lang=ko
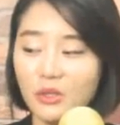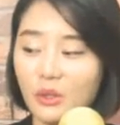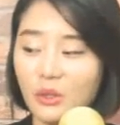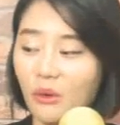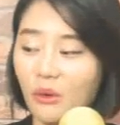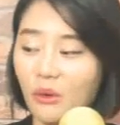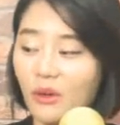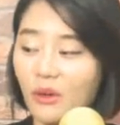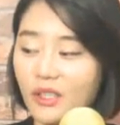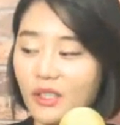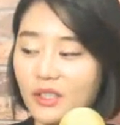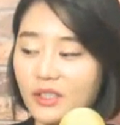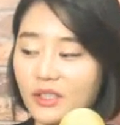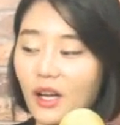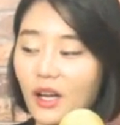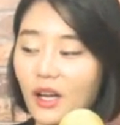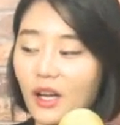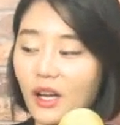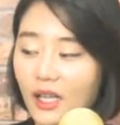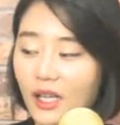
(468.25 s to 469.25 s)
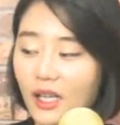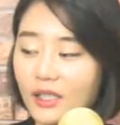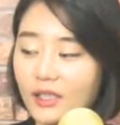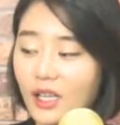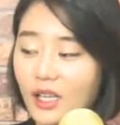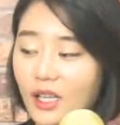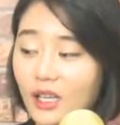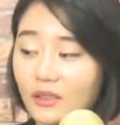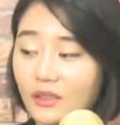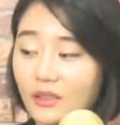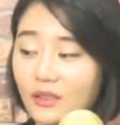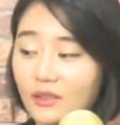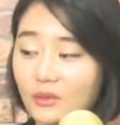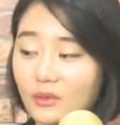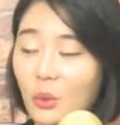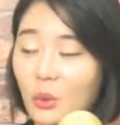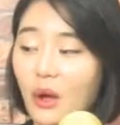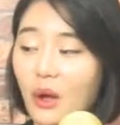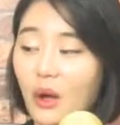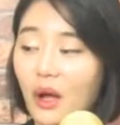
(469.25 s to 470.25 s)
그래서 제가
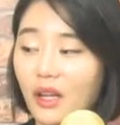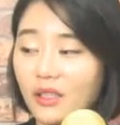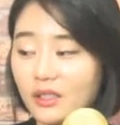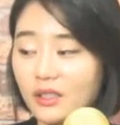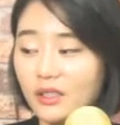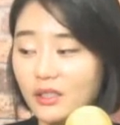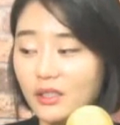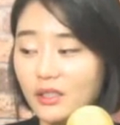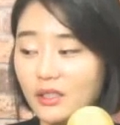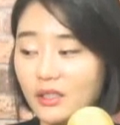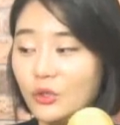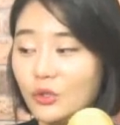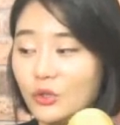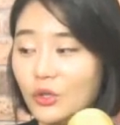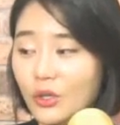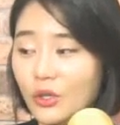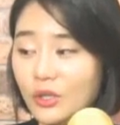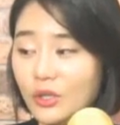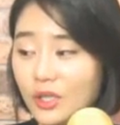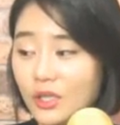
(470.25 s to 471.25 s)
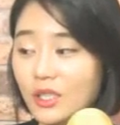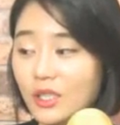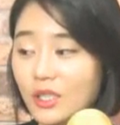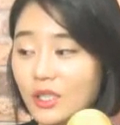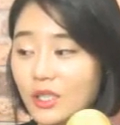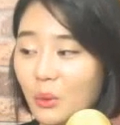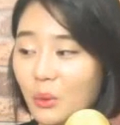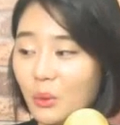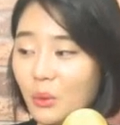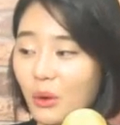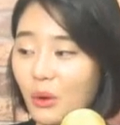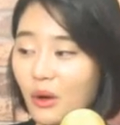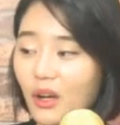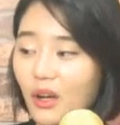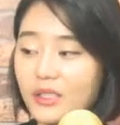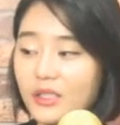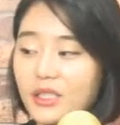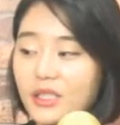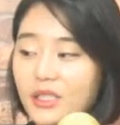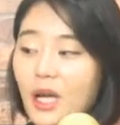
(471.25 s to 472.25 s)
가장 좋아한 그 구절 자체도
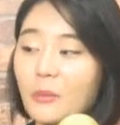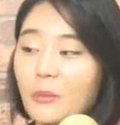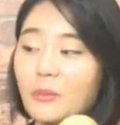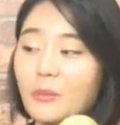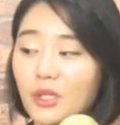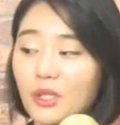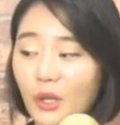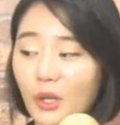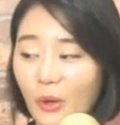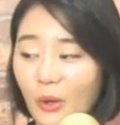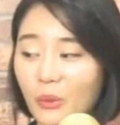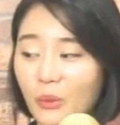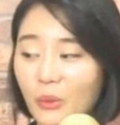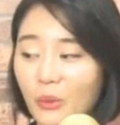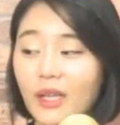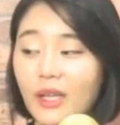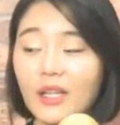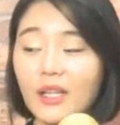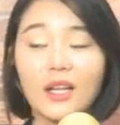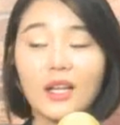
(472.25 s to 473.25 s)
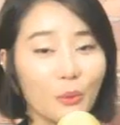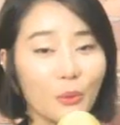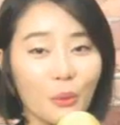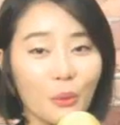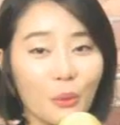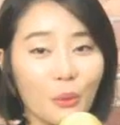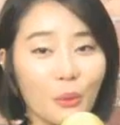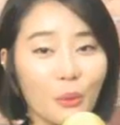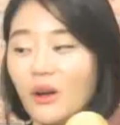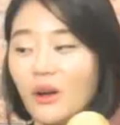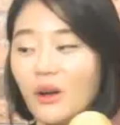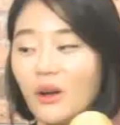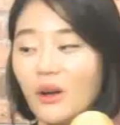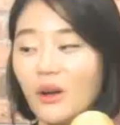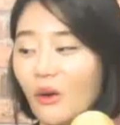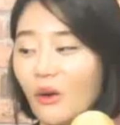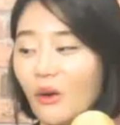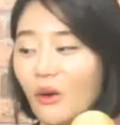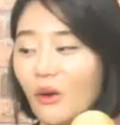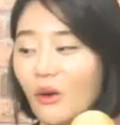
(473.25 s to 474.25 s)
창문을 열고 내다보고
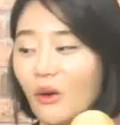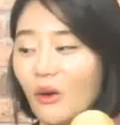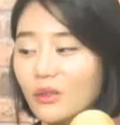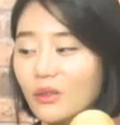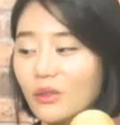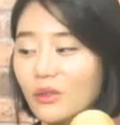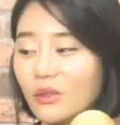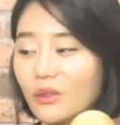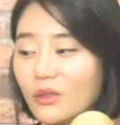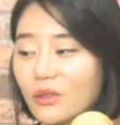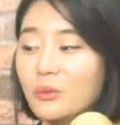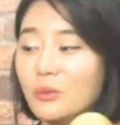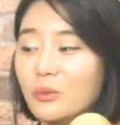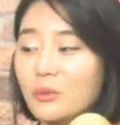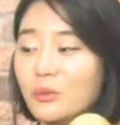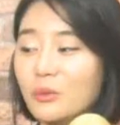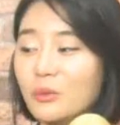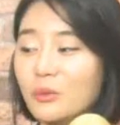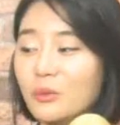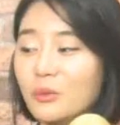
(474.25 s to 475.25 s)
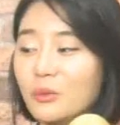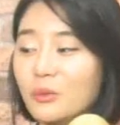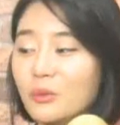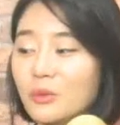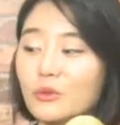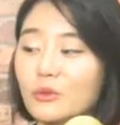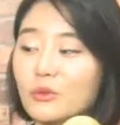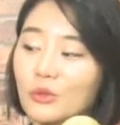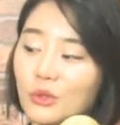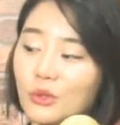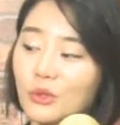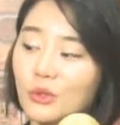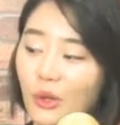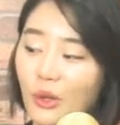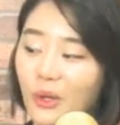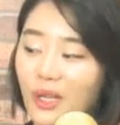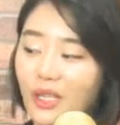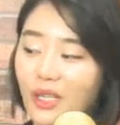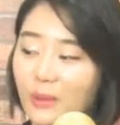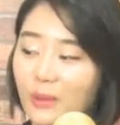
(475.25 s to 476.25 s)
어, 저 높은 곳에
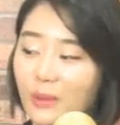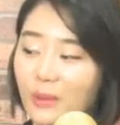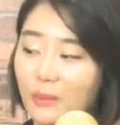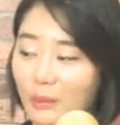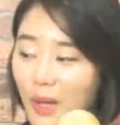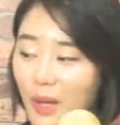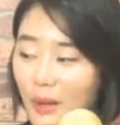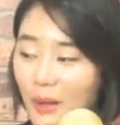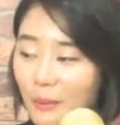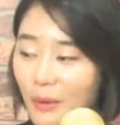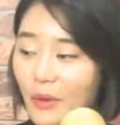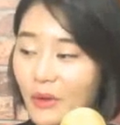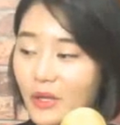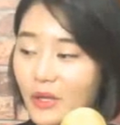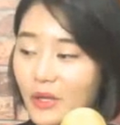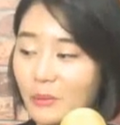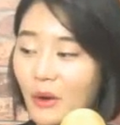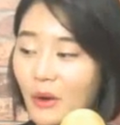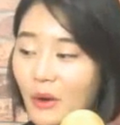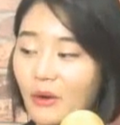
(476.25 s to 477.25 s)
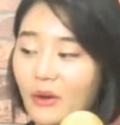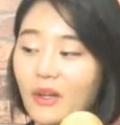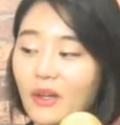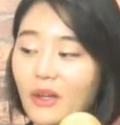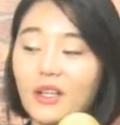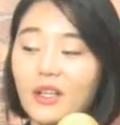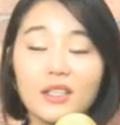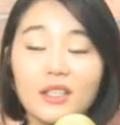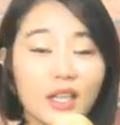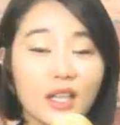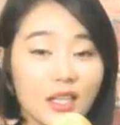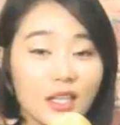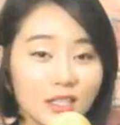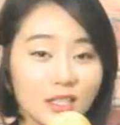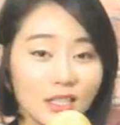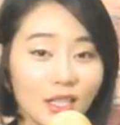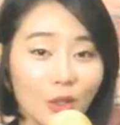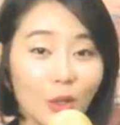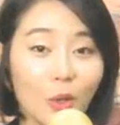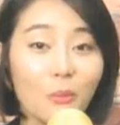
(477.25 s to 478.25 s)
우뚝거린 깃발 펄럭이며
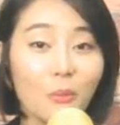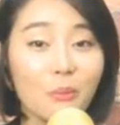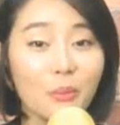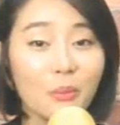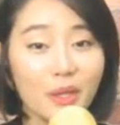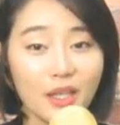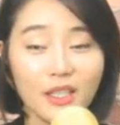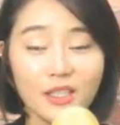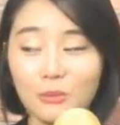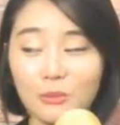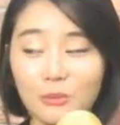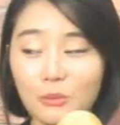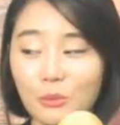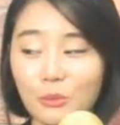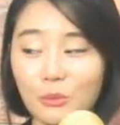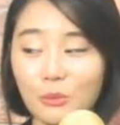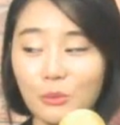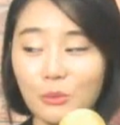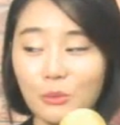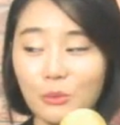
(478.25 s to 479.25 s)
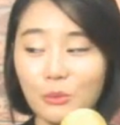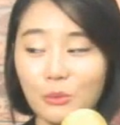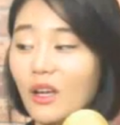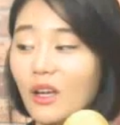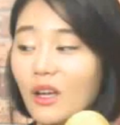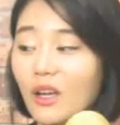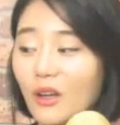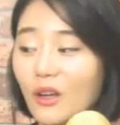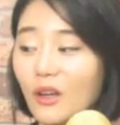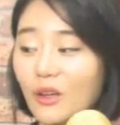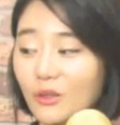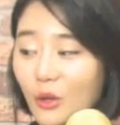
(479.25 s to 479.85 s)
당신의 텅 빈 가슴으로 불어오는